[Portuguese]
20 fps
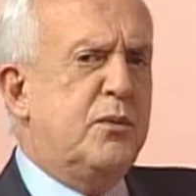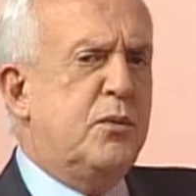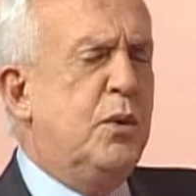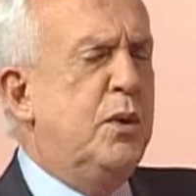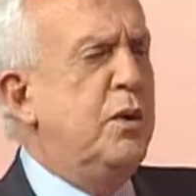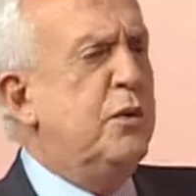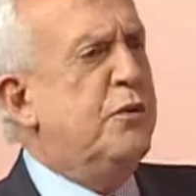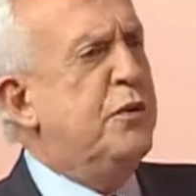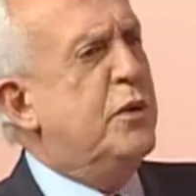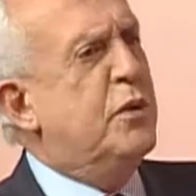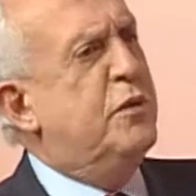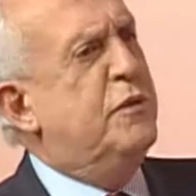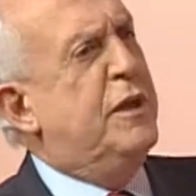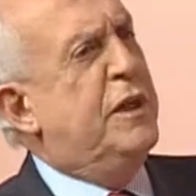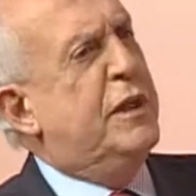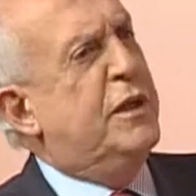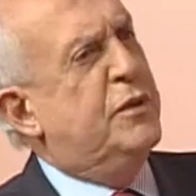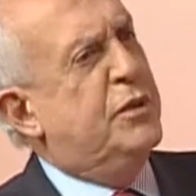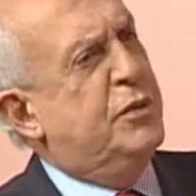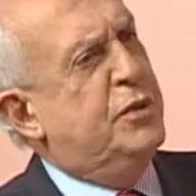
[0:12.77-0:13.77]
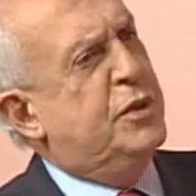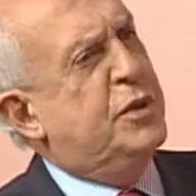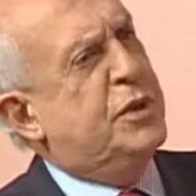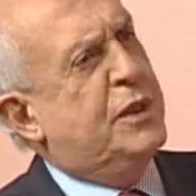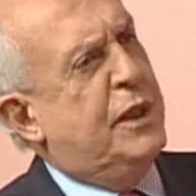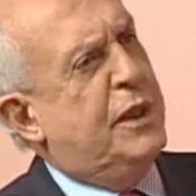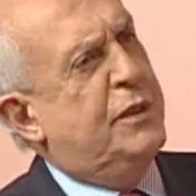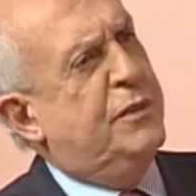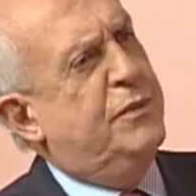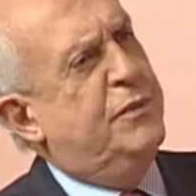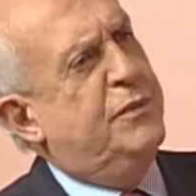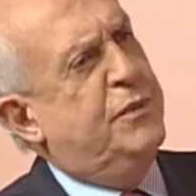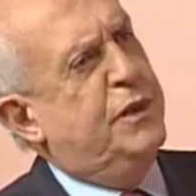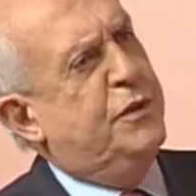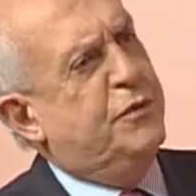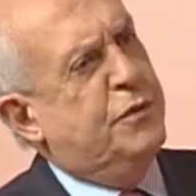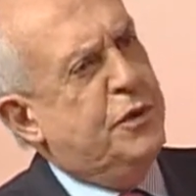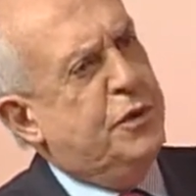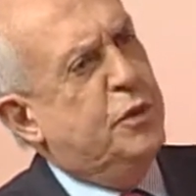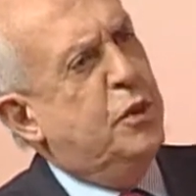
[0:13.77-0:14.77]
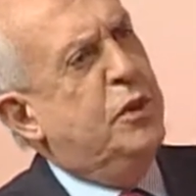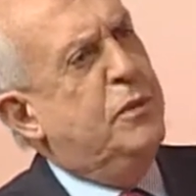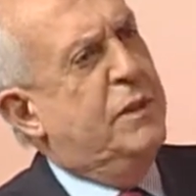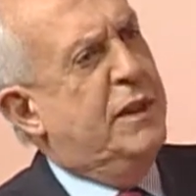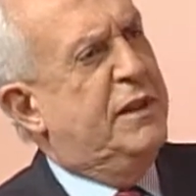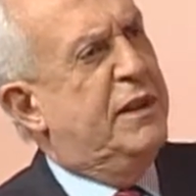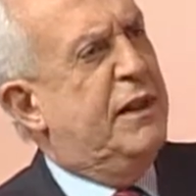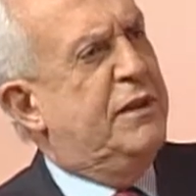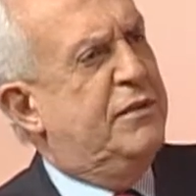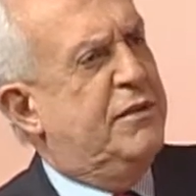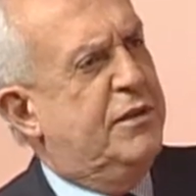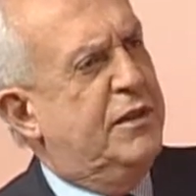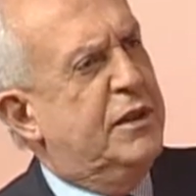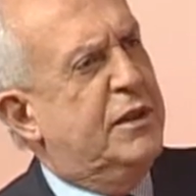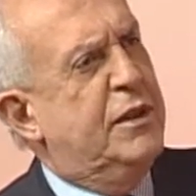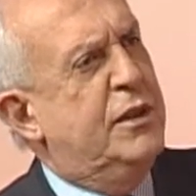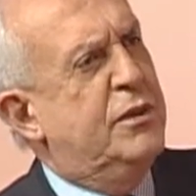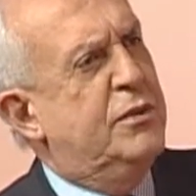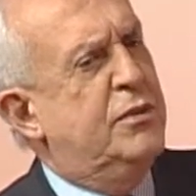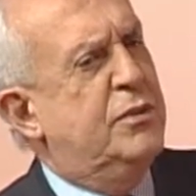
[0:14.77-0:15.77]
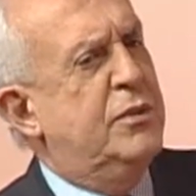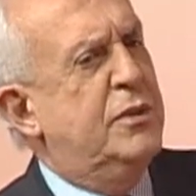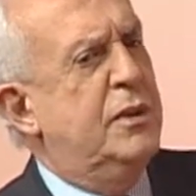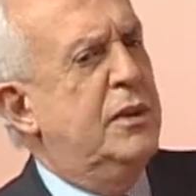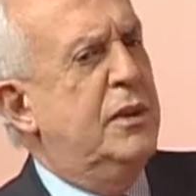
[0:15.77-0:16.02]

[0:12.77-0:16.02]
quando eu fui governador do Estado, e fui dois mandatos seguidos,